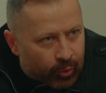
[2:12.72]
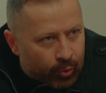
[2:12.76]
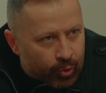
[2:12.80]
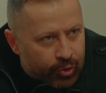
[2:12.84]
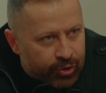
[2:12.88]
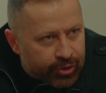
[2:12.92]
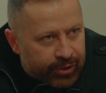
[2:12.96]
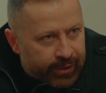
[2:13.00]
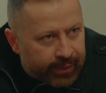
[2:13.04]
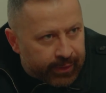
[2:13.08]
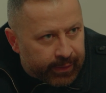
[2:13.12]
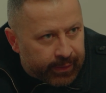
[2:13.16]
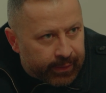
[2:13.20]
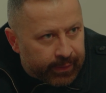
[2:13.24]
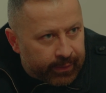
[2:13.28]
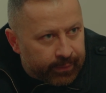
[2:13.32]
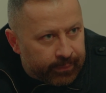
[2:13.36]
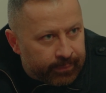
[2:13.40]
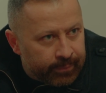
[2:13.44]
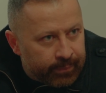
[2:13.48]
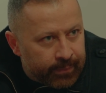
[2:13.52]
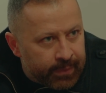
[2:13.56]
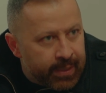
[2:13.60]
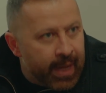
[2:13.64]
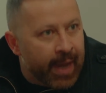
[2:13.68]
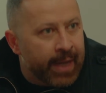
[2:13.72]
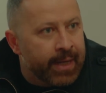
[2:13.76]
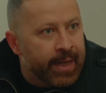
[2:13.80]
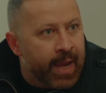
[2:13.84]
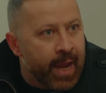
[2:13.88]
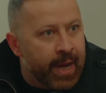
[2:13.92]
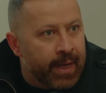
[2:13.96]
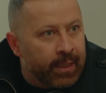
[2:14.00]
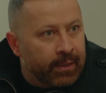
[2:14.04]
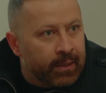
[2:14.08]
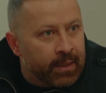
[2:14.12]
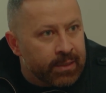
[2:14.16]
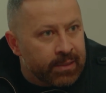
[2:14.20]
تخصيني يعني
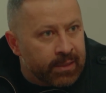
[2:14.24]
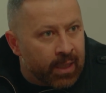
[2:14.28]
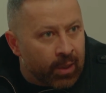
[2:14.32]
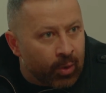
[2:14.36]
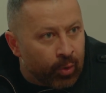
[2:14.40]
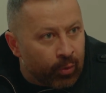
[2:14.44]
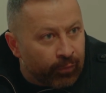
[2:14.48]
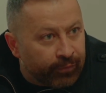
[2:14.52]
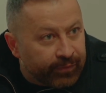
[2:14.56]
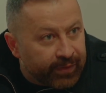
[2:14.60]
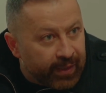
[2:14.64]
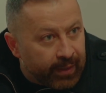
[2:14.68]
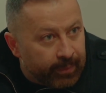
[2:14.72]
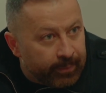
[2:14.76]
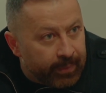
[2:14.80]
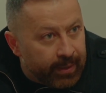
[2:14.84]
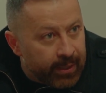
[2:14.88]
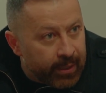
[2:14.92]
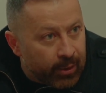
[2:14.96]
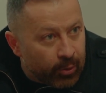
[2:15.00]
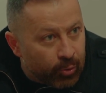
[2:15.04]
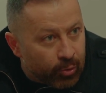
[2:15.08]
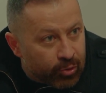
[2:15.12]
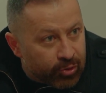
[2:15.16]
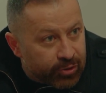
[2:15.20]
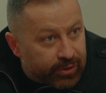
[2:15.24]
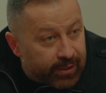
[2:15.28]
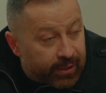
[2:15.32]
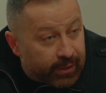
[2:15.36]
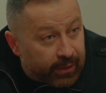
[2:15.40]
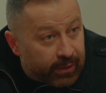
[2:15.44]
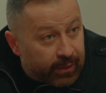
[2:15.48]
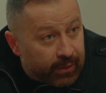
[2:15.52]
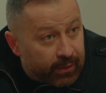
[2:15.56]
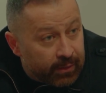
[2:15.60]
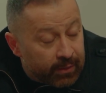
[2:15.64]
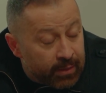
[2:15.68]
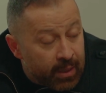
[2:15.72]
اي تصرف تعمليه
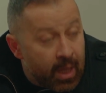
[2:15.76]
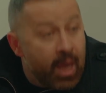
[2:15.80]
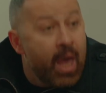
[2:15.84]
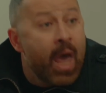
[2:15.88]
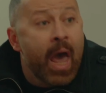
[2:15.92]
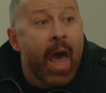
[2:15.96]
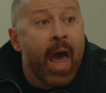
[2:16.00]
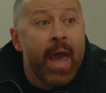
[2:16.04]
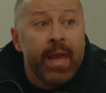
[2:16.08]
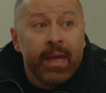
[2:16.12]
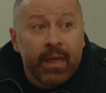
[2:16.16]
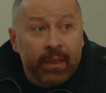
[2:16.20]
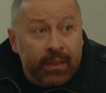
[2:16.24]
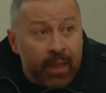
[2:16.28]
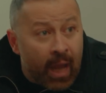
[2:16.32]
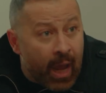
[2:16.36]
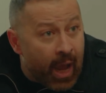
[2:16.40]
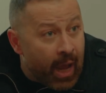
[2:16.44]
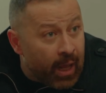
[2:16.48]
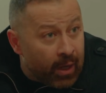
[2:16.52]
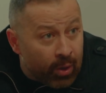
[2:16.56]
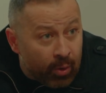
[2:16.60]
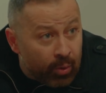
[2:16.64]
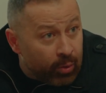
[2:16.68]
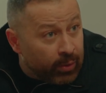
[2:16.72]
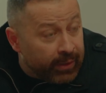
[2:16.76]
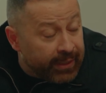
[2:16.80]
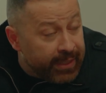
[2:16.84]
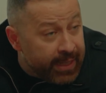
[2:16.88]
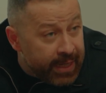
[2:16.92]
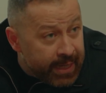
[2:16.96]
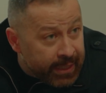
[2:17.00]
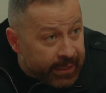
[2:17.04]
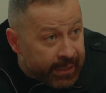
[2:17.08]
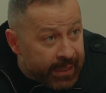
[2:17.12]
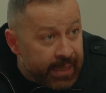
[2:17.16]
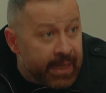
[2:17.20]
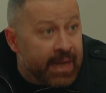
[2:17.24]
يخصني اي تحرك
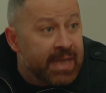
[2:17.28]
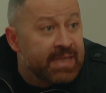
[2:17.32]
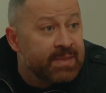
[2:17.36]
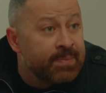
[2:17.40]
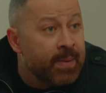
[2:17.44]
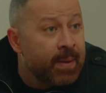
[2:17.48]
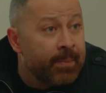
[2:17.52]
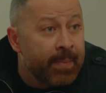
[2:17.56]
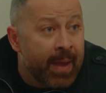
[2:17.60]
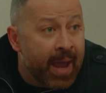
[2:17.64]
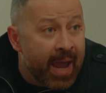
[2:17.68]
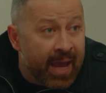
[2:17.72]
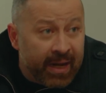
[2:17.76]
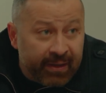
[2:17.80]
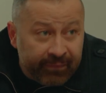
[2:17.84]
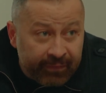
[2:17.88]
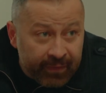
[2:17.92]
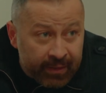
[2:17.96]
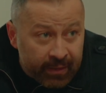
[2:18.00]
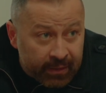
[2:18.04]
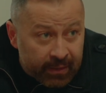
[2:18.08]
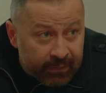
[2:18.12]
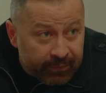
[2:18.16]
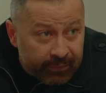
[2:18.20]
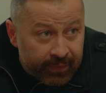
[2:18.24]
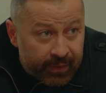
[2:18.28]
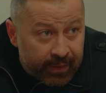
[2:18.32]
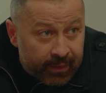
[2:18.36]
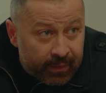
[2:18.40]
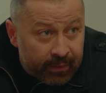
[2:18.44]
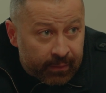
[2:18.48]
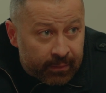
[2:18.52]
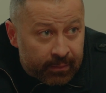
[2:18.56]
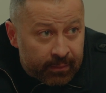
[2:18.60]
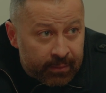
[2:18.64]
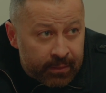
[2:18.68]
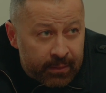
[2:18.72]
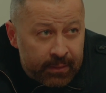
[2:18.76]
ليكي لازم ابقى عارف انت فين
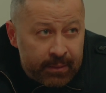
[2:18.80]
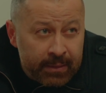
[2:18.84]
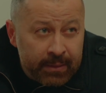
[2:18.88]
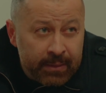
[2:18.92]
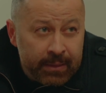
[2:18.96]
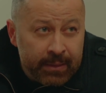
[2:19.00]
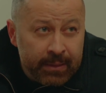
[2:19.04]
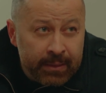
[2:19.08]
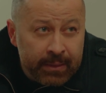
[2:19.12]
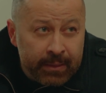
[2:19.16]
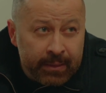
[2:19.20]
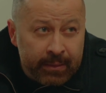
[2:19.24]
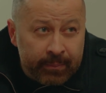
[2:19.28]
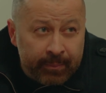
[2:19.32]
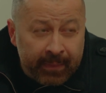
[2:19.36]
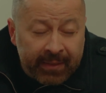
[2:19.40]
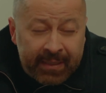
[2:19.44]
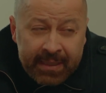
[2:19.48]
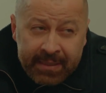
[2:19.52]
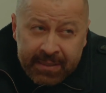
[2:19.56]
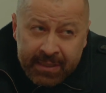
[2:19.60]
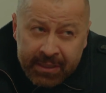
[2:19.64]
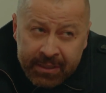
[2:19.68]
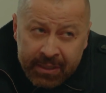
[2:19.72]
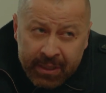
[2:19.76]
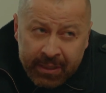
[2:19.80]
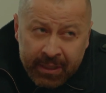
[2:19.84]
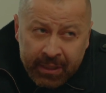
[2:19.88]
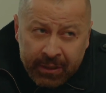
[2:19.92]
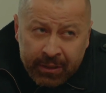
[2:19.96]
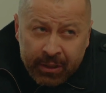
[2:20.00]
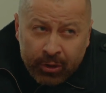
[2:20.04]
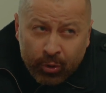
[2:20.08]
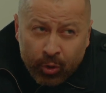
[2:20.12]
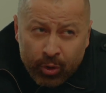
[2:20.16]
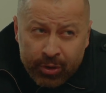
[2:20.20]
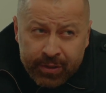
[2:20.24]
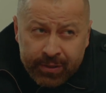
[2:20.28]
ما تنسيش ان انت
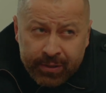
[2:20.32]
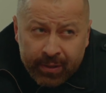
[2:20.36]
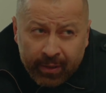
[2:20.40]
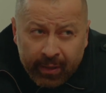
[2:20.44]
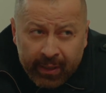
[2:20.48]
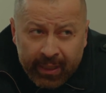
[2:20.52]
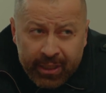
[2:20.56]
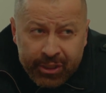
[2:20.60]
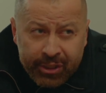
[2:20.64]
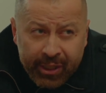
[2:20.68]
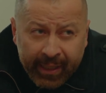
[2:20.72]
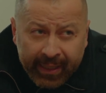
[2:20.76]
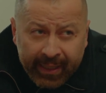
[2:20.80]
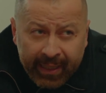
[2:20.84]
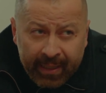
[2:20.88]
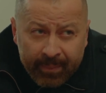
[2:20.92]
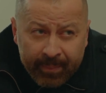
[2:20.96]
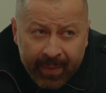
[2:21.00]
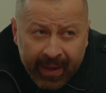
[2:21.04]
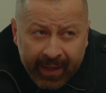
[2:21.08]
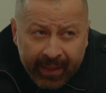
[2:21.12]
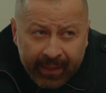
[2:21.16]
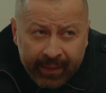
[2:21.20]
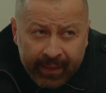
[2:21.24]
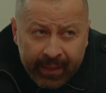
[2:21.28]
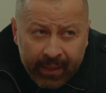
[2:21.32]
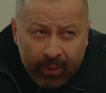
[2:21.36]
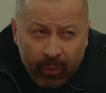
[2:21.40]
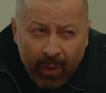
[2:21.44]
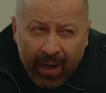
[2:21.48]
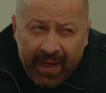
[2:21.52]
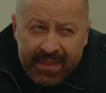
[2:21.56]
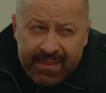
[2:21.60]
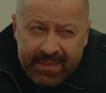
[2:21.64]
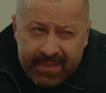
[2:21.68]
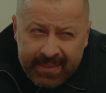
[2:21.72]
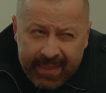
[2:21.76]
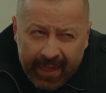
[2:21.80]
تخصي راجل شغال معانا
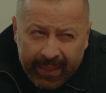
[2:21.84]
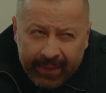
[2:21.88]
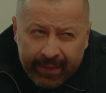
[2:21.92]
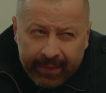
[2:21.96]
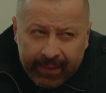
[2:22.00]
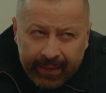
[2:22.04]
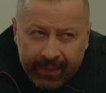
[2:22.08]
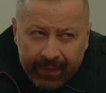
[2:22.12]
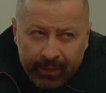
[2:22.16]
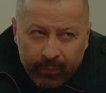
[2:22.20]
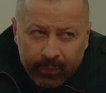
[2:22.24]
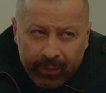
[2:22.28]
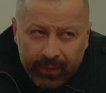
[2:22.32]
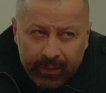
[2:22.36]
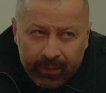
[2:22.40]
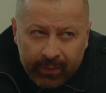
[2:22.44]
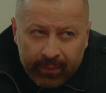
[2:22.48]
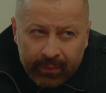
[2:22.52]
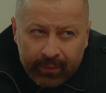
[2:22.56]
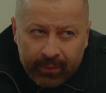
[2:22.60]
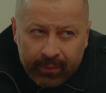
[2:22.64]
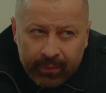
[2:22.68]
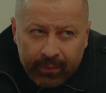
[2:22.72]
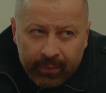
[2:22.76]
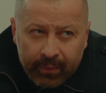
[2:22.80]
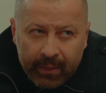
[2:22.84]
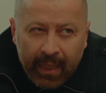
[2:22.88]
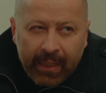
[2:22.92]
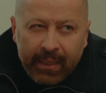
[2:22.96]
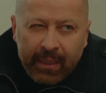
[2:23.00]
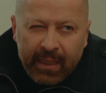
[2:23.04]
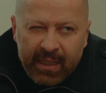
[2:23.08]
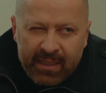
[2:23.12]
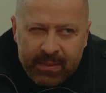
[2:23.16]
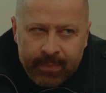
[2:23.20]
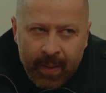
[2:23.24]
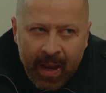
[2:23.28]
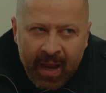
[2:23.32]
وعزيز علينا قوي يعني
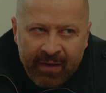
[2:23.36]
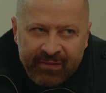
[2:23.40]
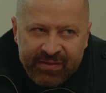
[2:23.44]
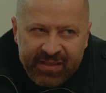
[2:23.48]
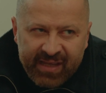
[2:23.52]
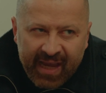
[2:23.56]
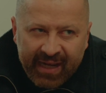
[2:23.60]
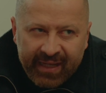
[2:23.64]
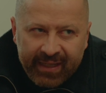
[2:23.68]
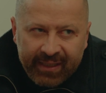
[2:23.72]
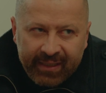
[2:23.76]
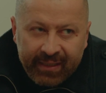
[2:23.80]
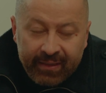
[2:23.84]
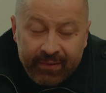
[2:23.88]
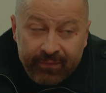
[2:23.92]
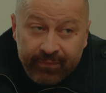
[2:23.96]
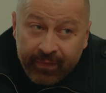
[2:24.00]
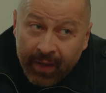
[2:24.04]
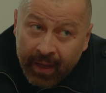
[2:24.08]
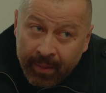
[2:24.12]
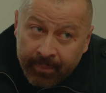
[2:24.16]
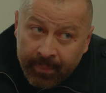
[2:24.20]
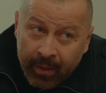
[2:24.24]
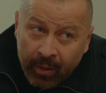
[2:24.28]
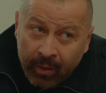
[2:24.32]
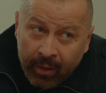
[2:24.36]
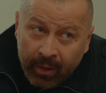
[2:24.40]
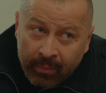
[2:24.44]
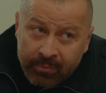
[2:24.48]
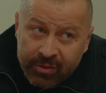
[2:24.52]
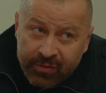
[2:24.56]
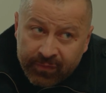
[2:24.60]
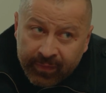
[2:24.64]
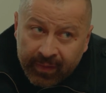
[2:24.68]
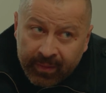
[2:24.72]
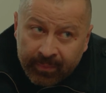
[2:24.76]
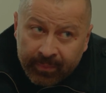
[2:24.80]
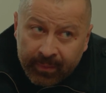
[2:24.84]
لازم احافظ عليكي فاهمه ولا
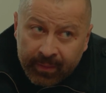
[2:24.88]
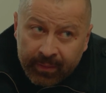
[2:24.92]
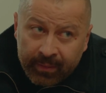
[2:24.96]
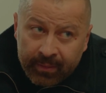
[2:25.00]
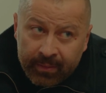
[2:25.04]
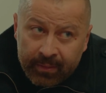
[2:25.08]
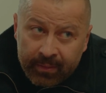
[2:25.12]
مش فاهمه